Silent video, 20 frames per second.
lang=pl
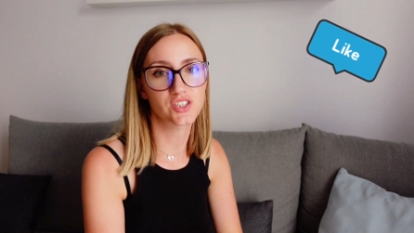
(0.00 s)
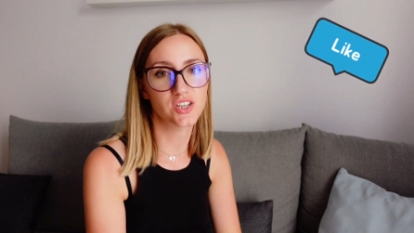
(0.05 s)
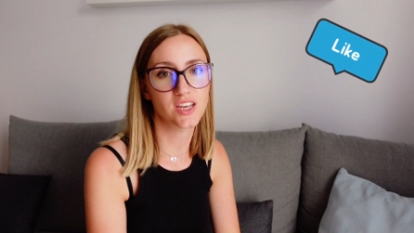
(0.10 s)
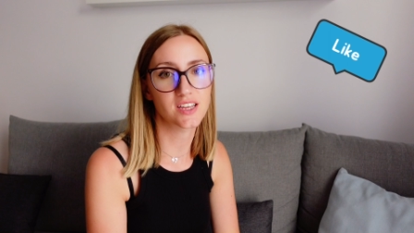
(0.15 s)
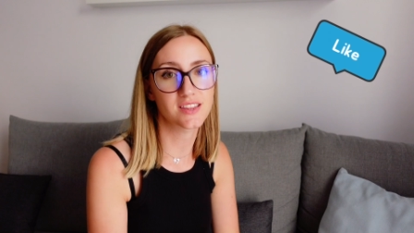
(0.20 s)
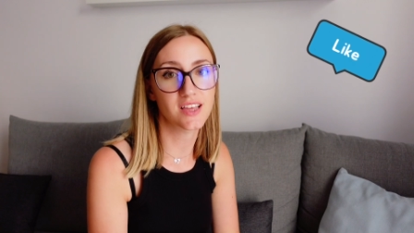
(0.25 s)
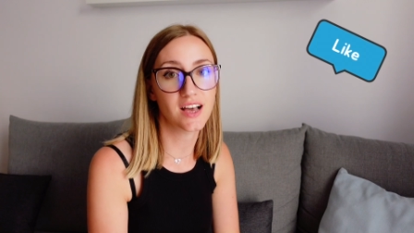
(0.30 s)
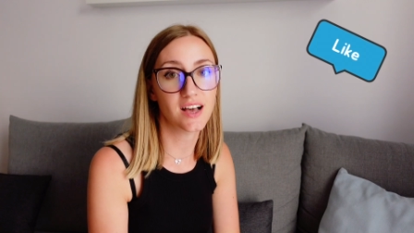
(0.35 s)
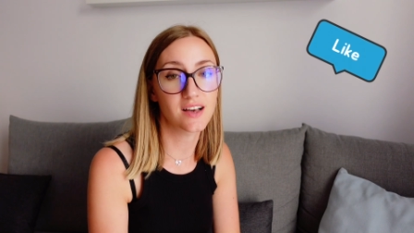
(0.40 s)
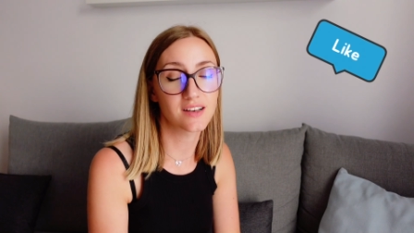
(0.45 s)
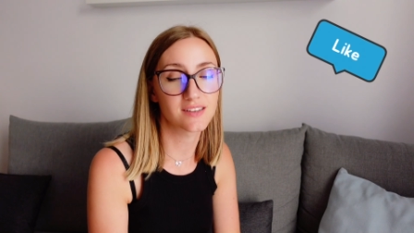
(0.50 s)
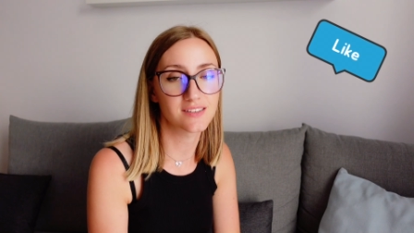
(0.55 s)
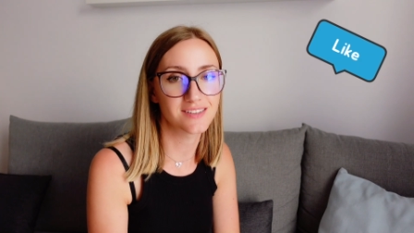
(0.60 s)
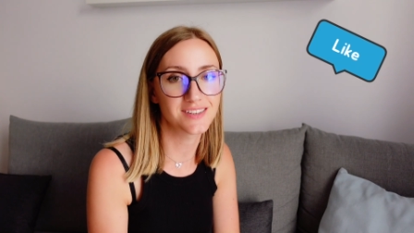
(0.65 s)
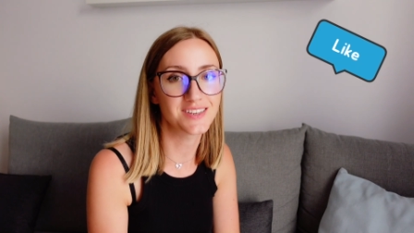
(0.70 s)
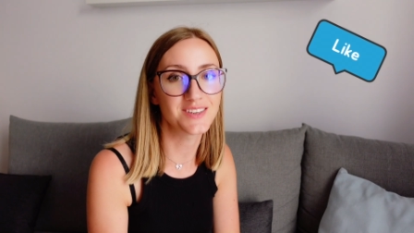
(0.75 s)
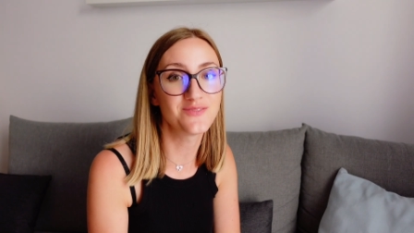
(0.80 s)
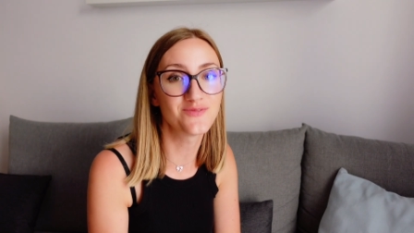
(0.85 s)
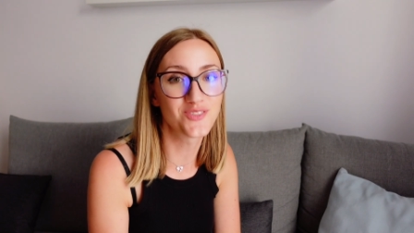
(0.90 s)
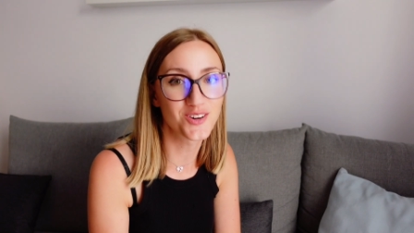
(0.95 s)
że ta
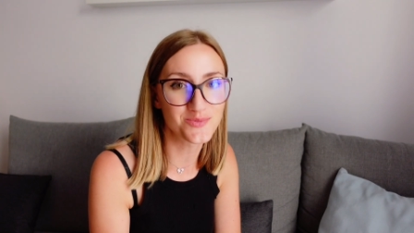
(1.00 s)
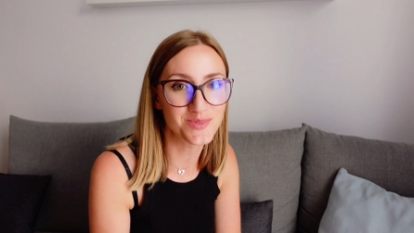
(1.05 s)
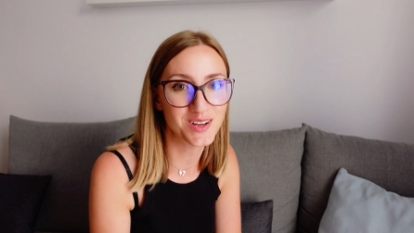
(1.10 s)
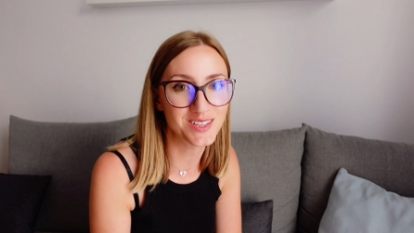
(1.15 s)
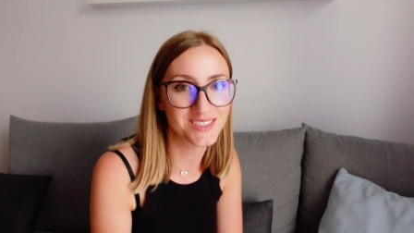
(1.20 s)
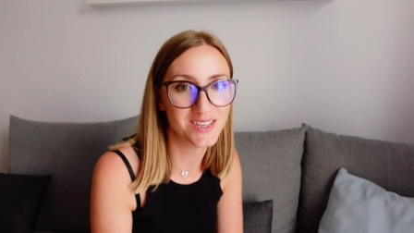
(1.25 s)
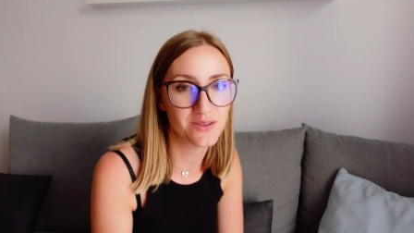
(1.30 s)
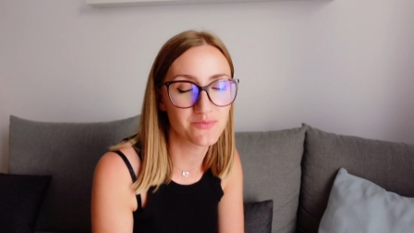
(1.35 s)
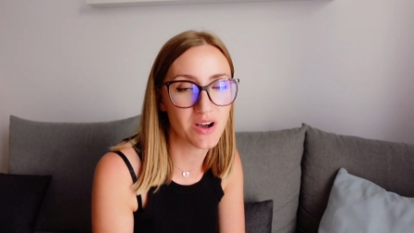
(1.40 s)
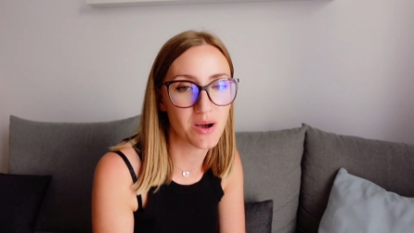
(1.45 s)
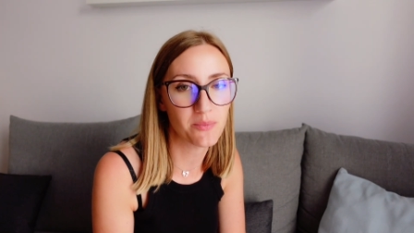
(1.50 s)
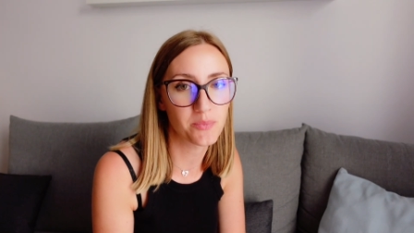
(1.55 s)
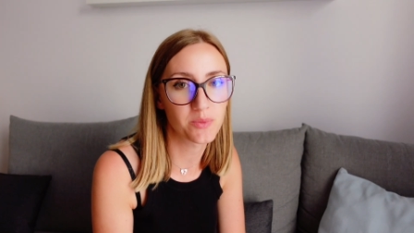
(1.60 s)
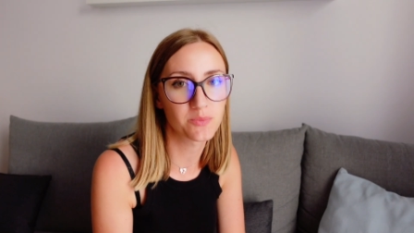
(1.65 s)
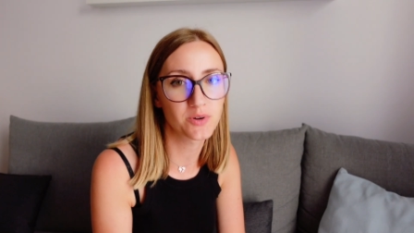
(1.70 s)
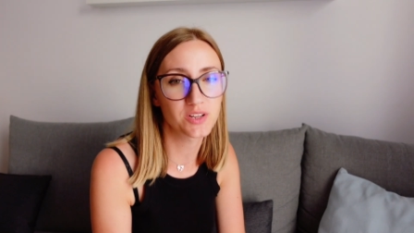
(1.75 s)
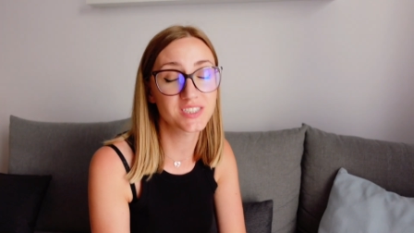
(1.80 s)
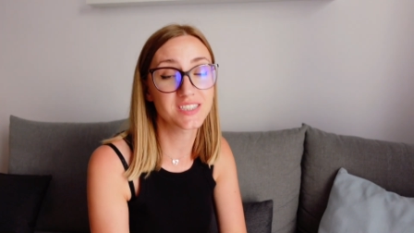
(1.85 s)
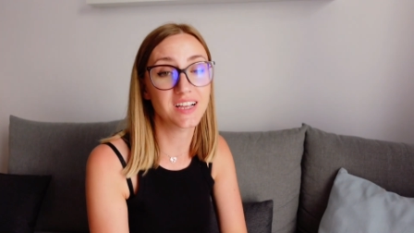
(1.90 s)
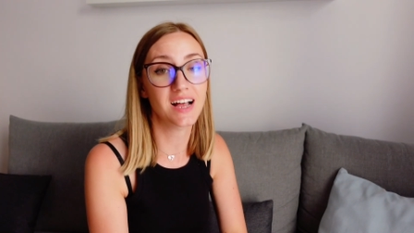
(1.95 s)
e, informacja była
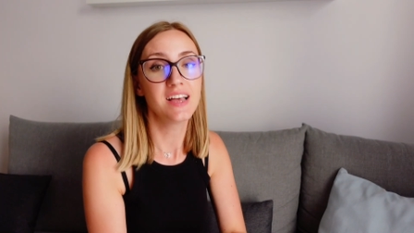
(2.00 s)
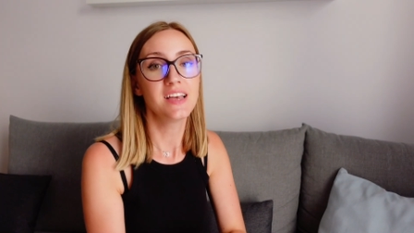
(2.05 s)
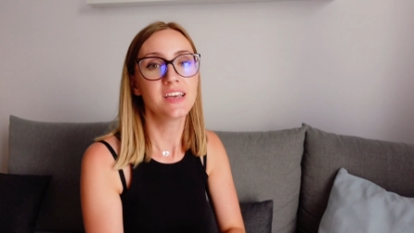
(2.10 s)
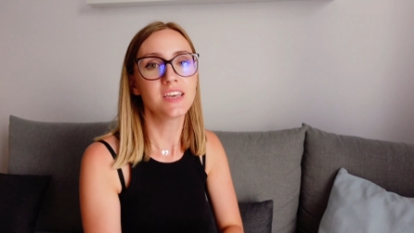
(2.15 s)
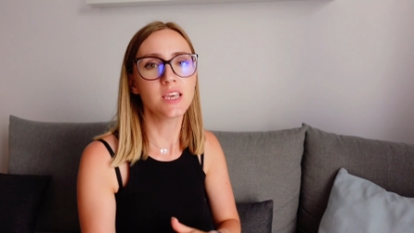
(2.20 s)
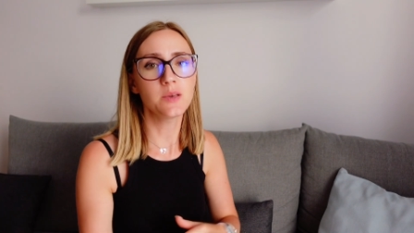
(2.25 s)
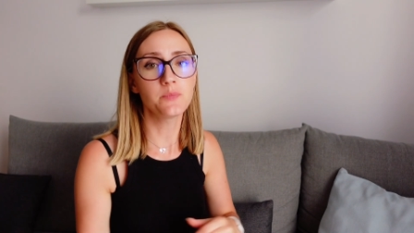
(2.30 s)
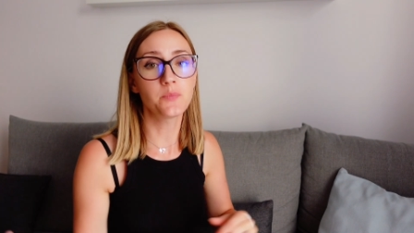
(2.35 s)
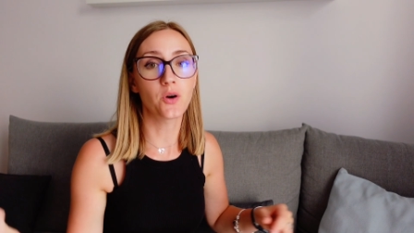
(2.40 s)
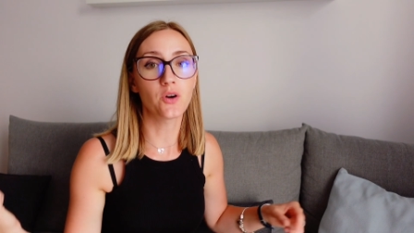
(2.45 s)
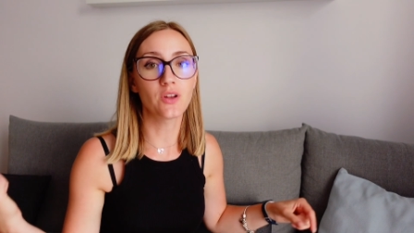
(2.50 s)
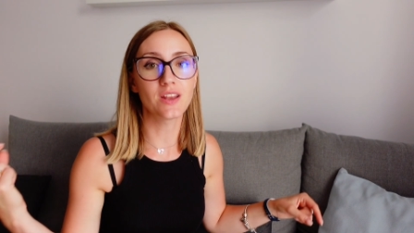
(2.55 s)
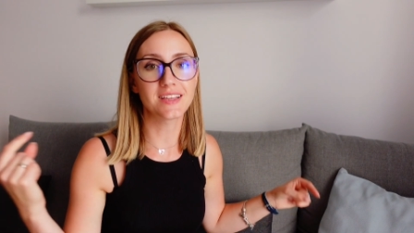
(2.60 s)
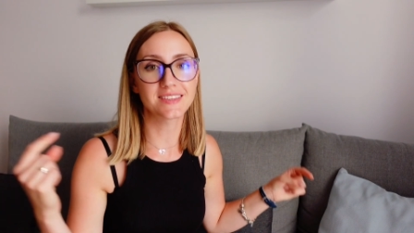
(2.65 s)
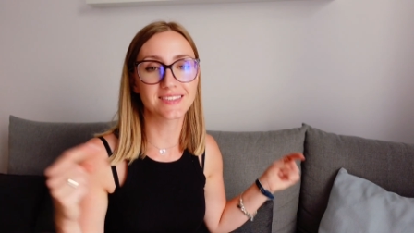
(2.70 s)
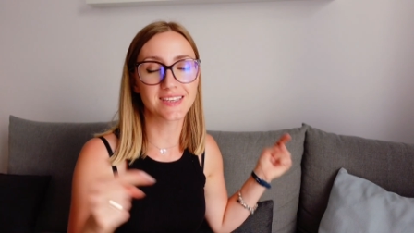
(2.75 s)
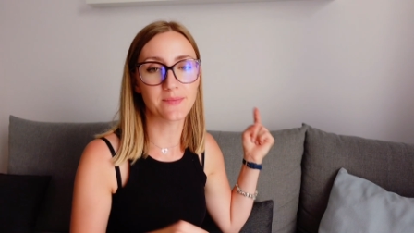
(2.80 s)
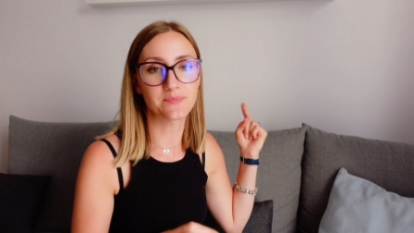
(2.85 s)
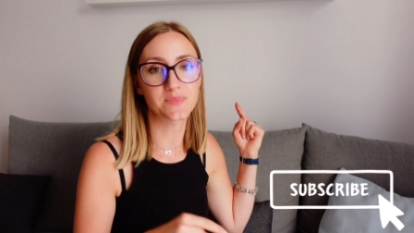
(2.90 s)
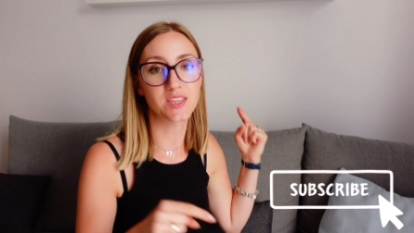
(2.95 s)
pomocna i
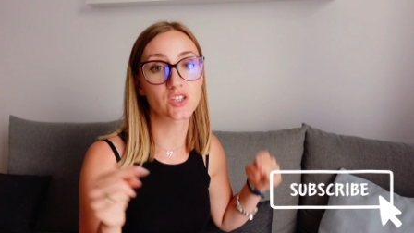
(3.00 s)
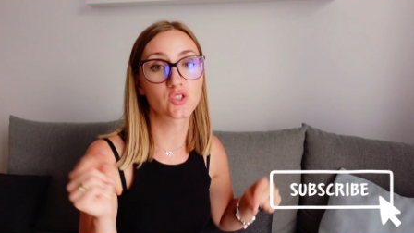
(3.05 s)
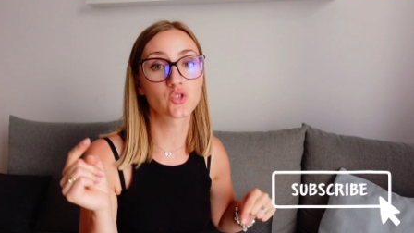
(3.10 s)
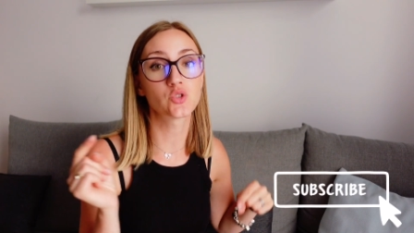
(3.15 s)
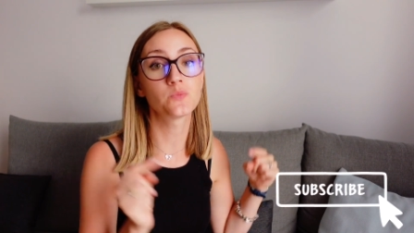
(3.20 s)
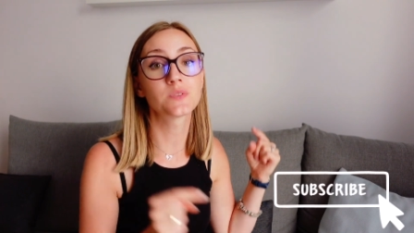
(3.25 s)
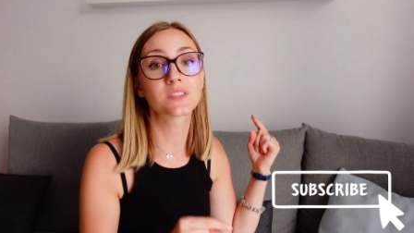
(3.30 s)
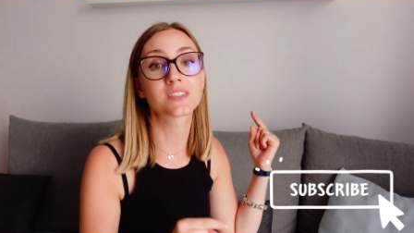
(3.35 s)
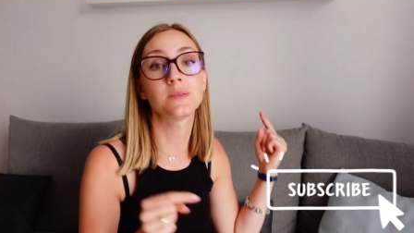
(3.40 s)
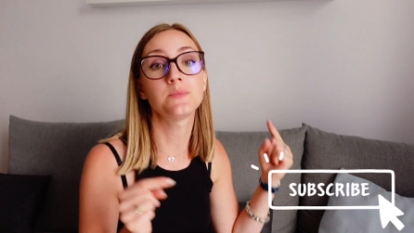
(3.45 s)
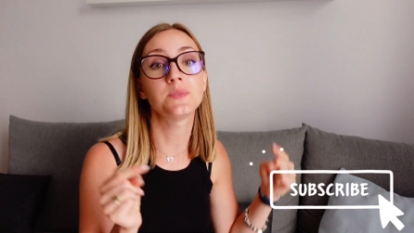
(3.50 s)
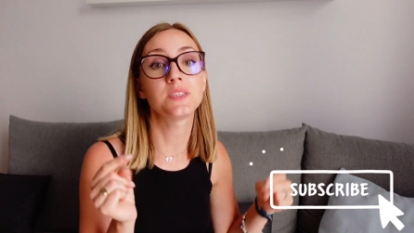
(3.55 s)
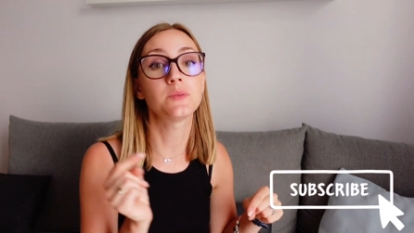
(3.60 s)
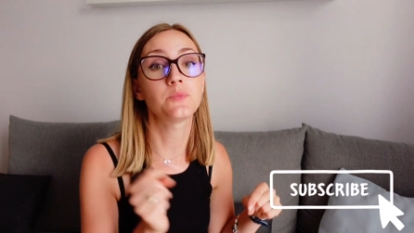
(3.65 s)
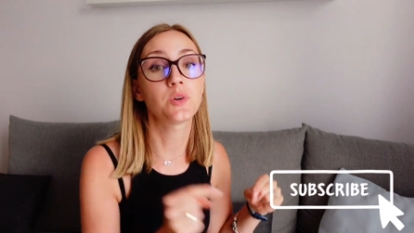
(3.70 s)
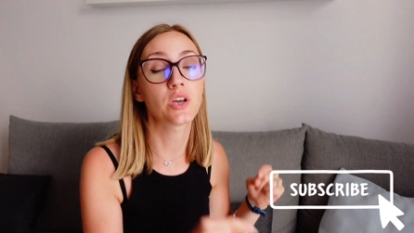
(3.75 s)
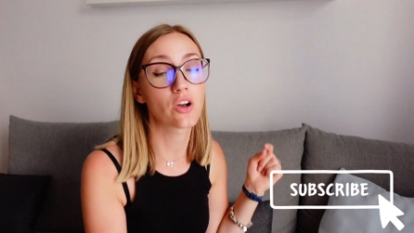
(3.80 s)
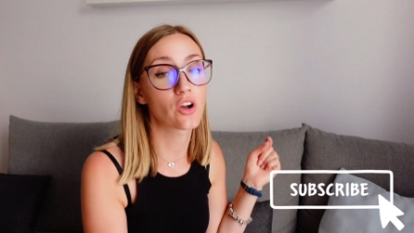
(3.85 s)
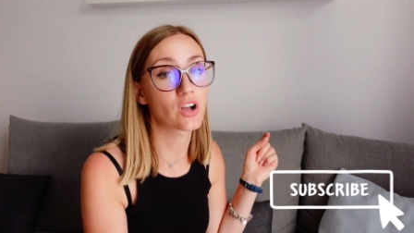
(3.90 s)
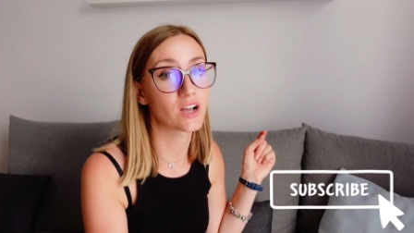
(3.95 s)
polecam też subskrypcję
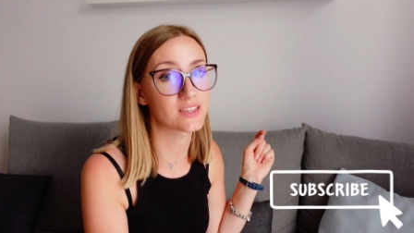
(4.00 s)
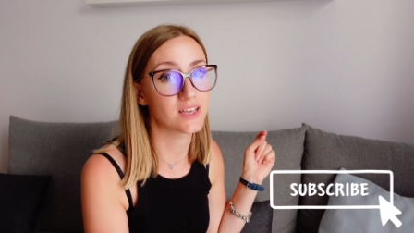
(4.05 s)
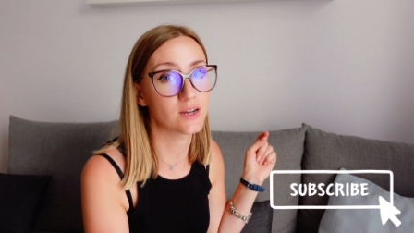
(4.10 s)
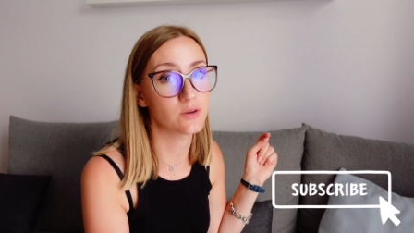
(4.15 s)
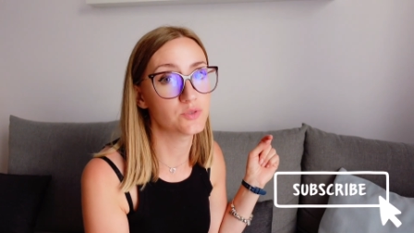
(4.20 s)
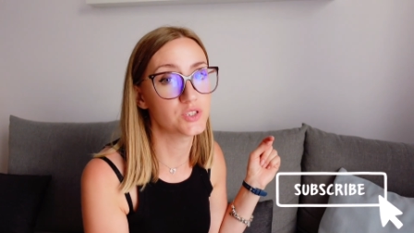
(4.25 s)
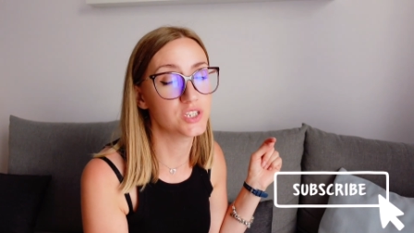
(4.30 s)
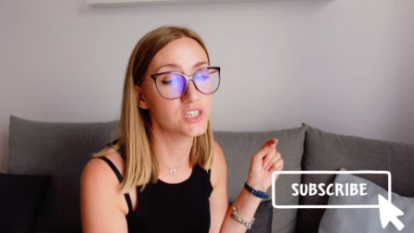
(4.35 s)
mojego kanału,